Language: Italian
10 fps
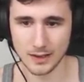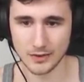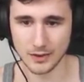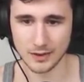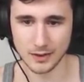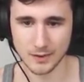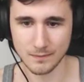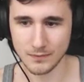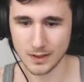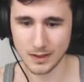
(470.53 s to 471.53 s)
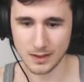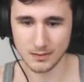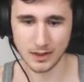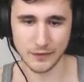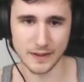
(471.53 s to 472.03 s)
XD.
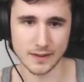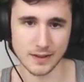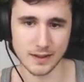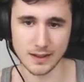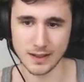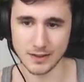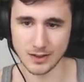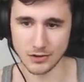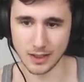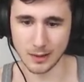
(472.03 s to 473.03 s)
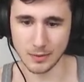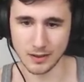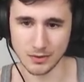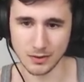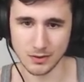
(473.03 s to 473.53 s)
Vai, Fitz eh, sta già
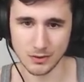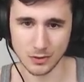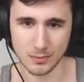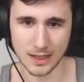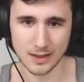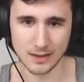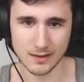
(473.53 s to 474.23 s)
capendo. Ma eh, Ormai... come ha